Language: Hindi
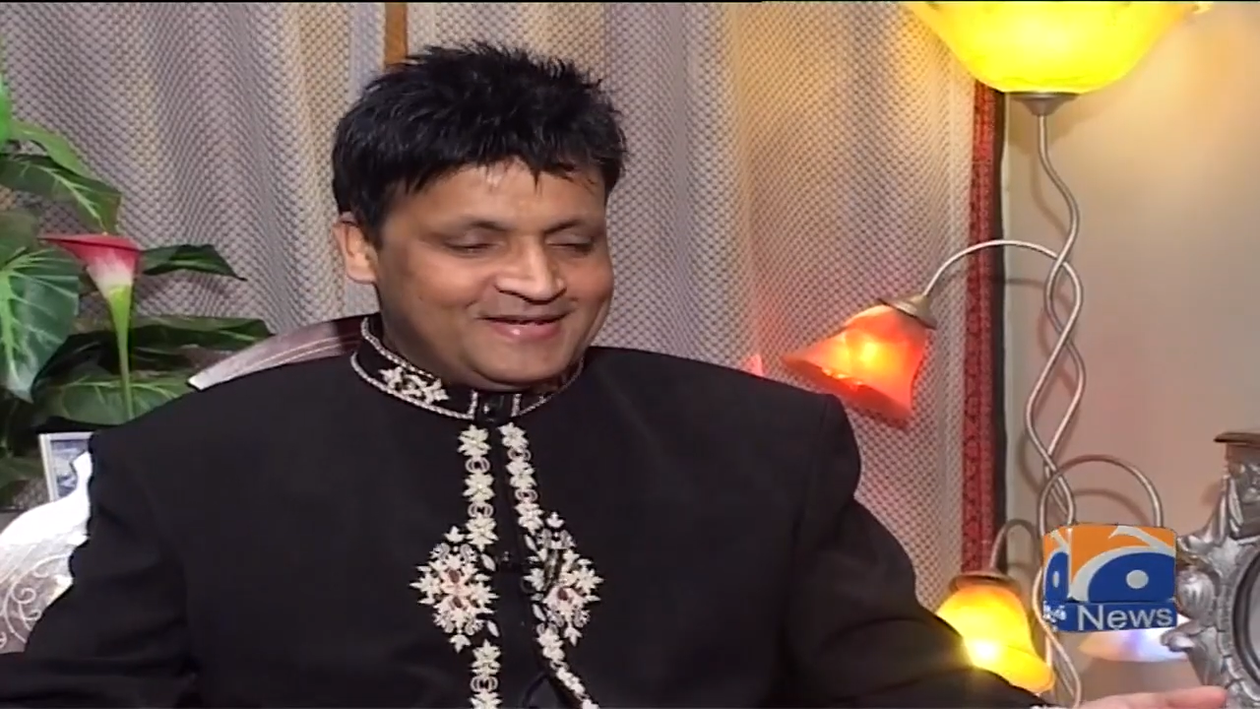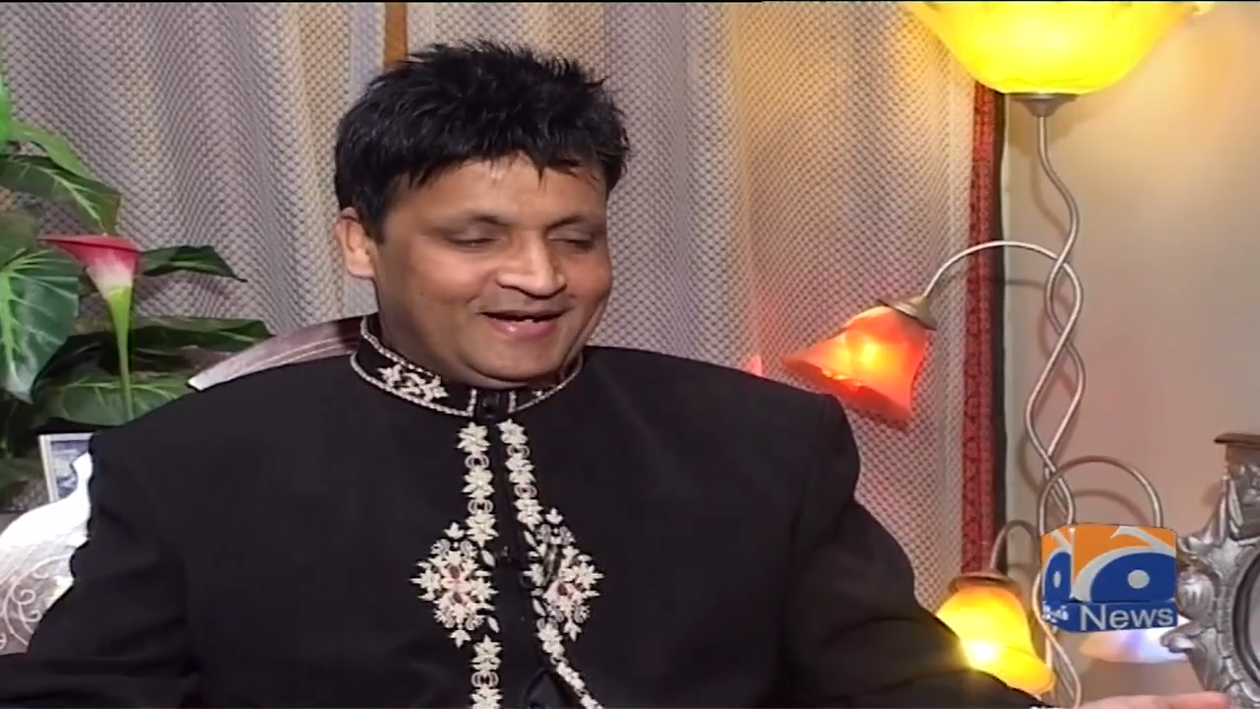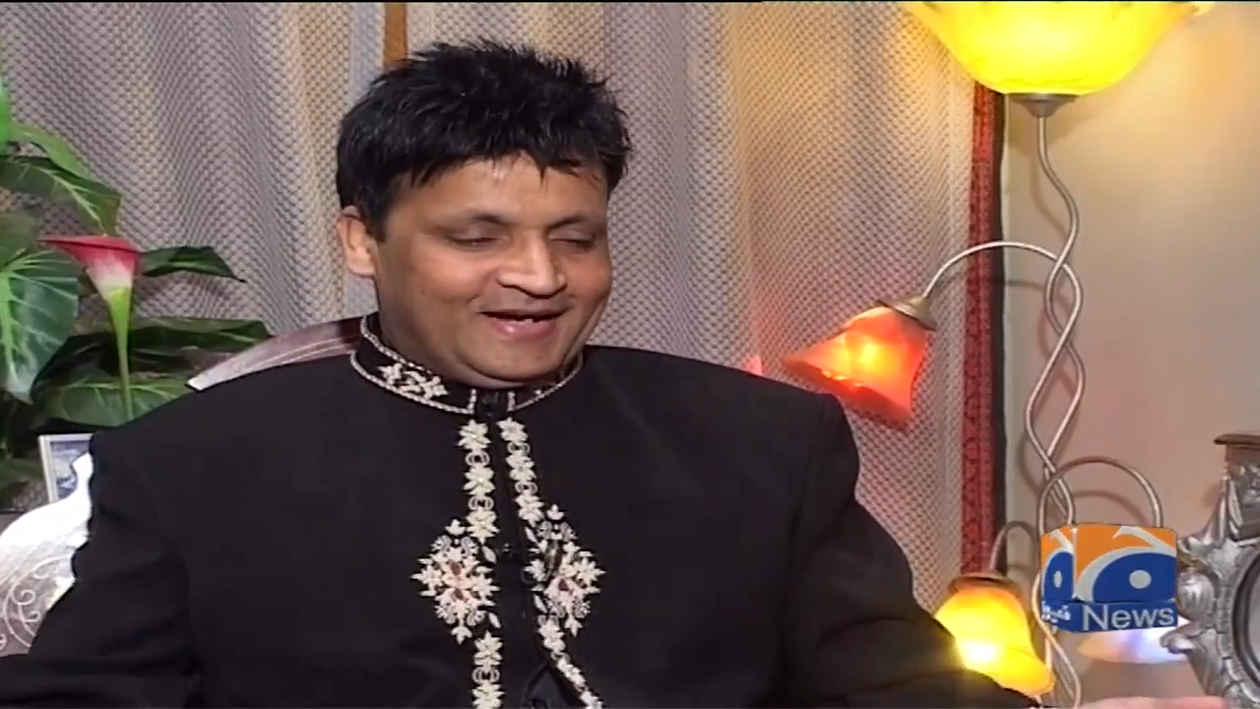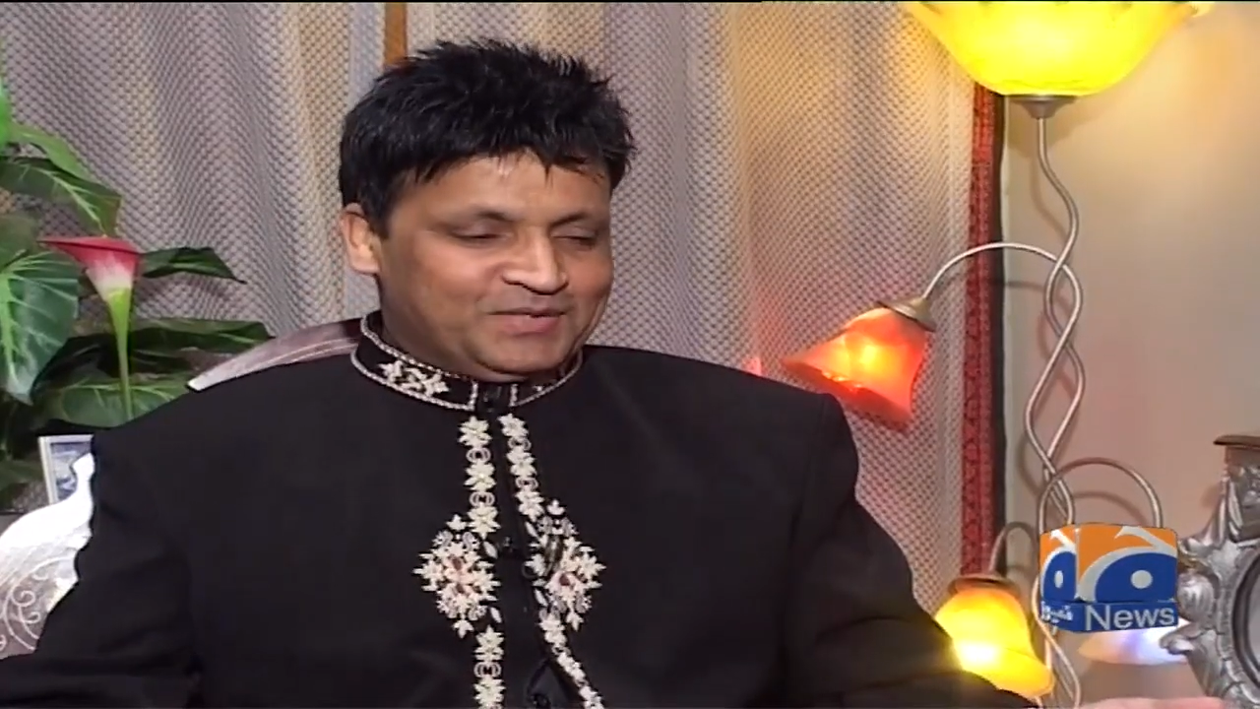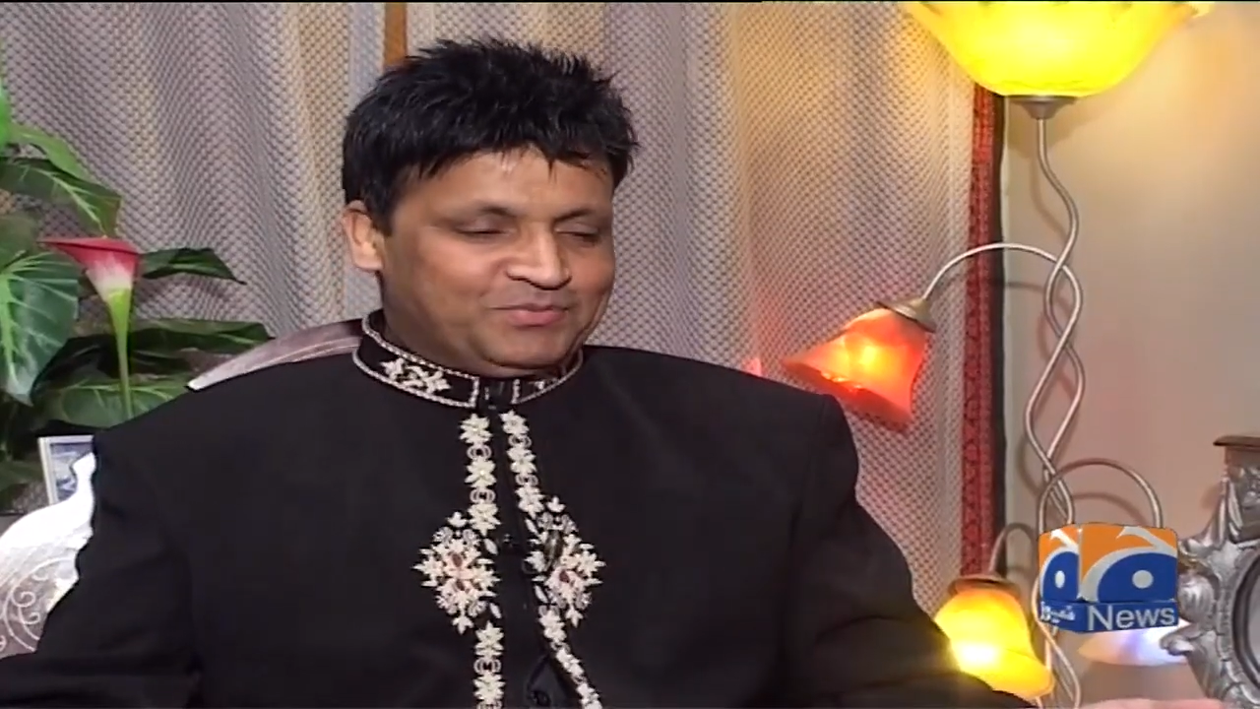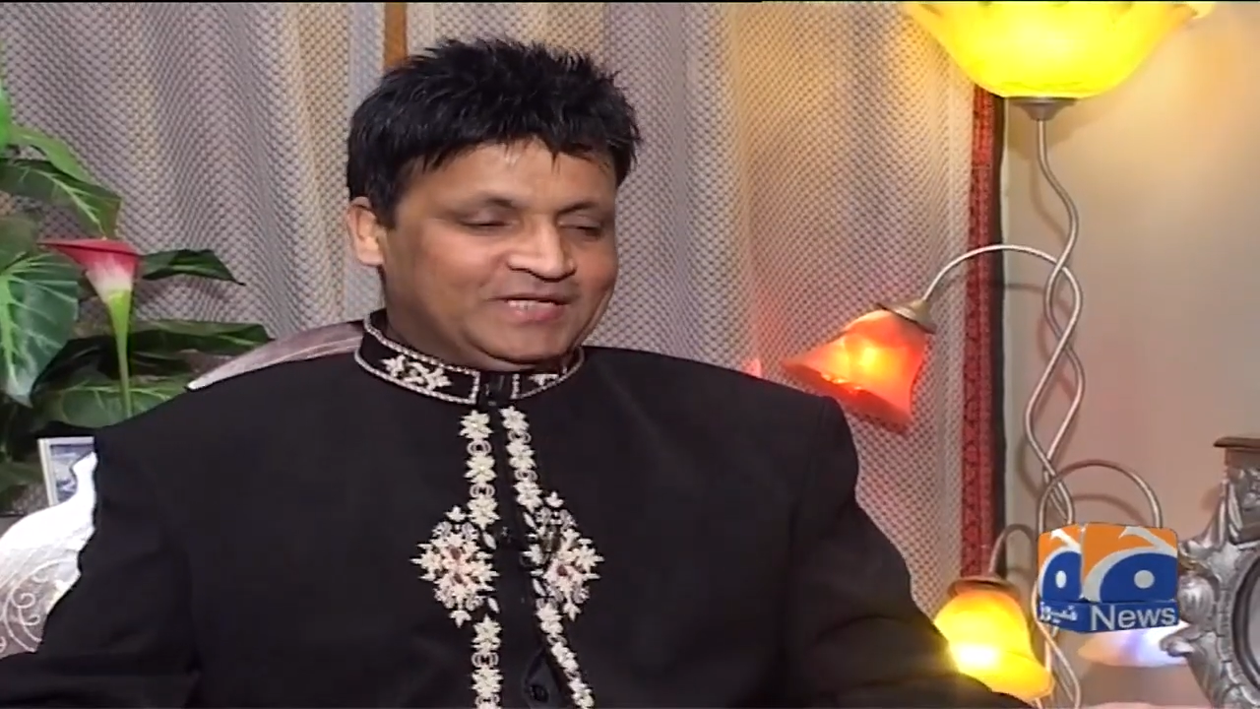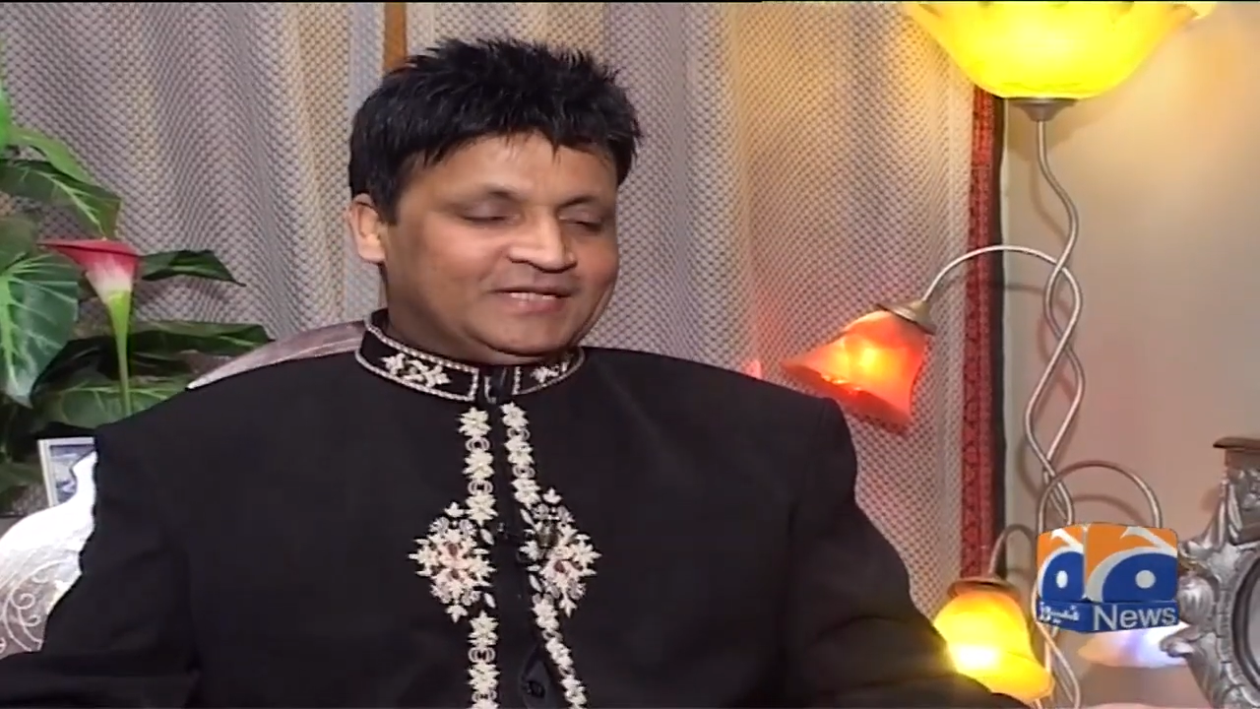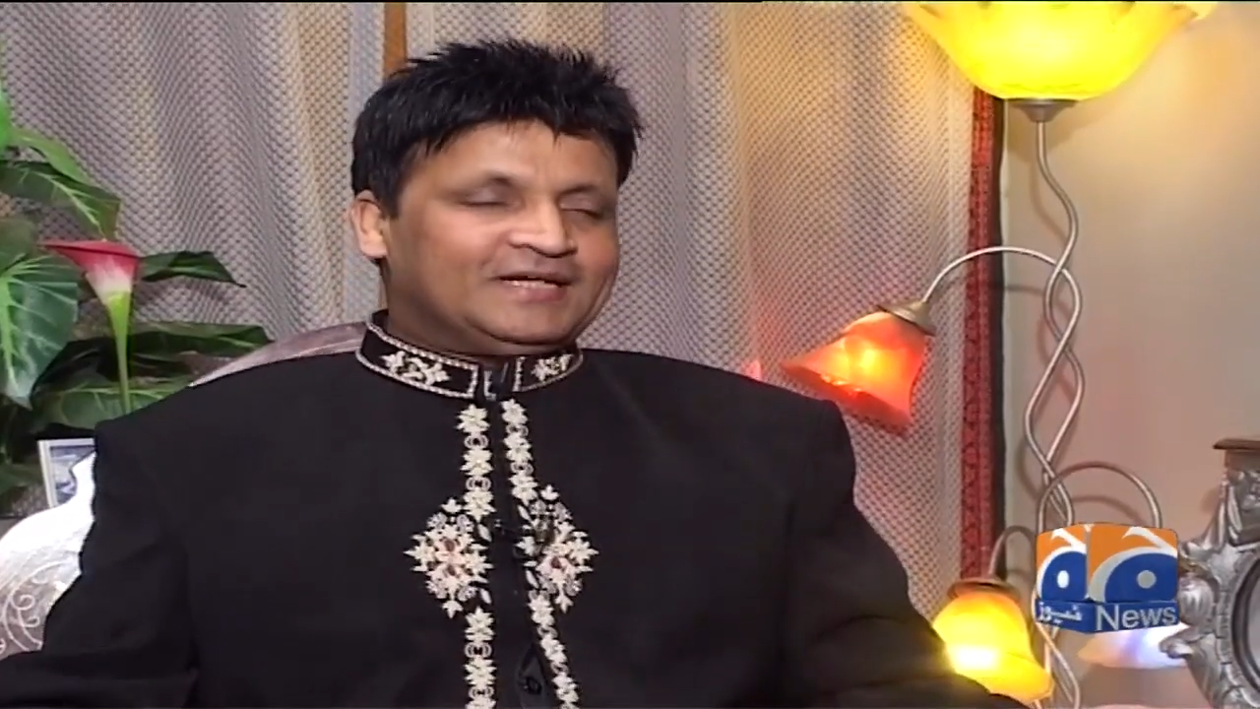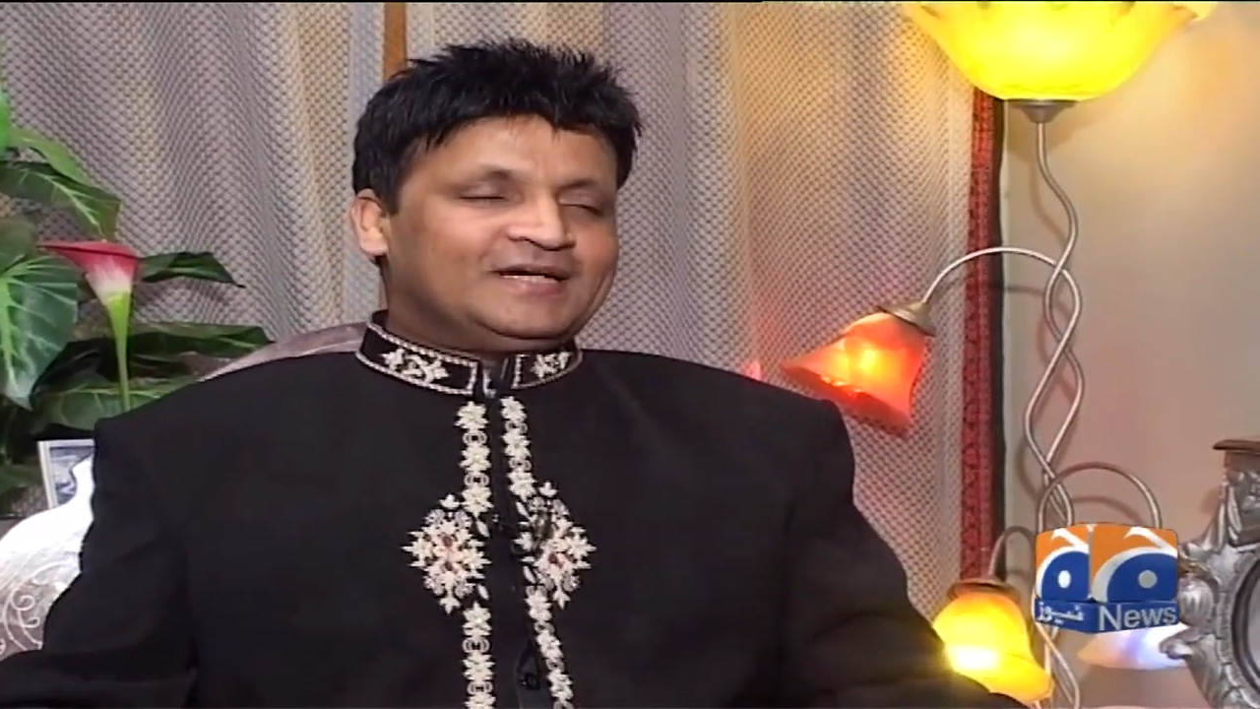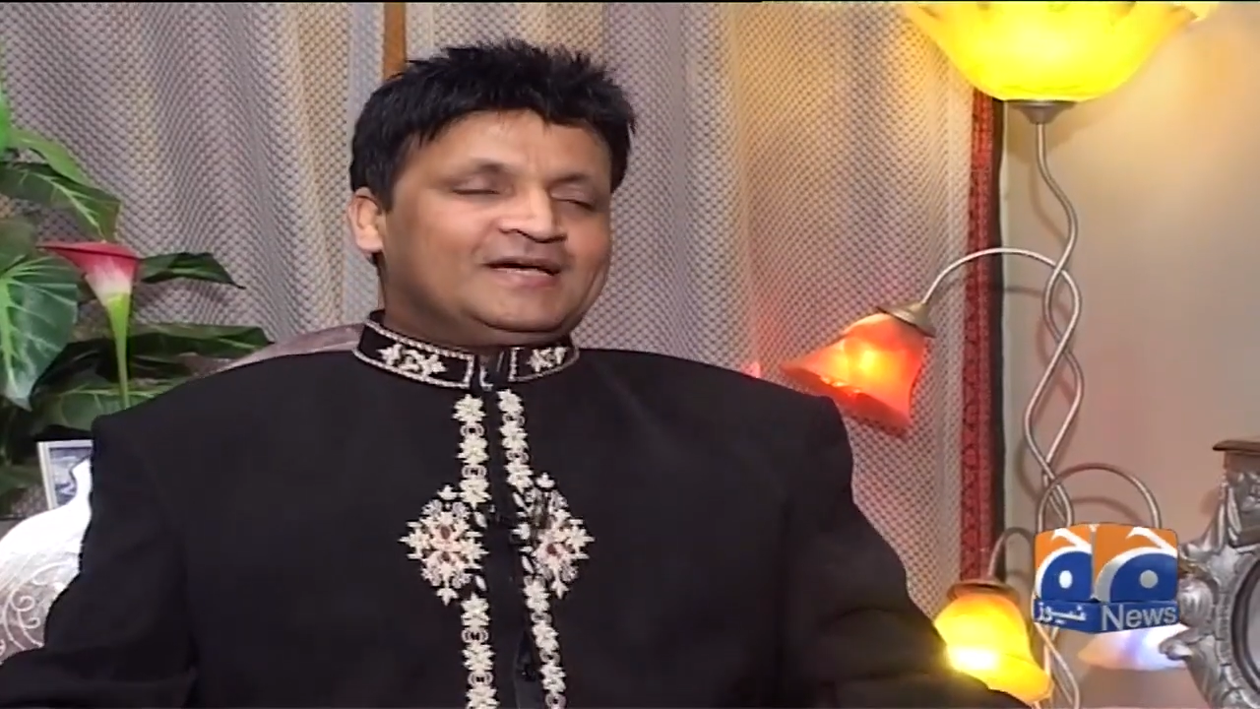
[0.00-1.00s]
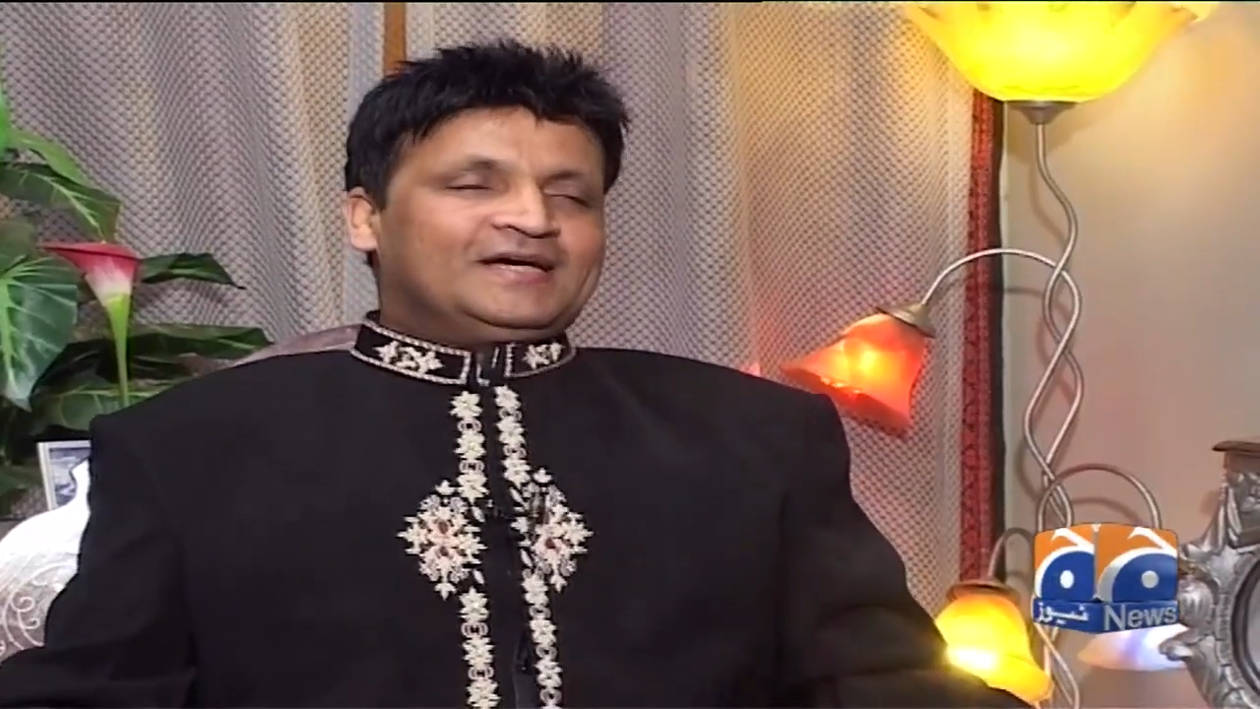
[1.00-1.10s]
नहीं ये गलत बात है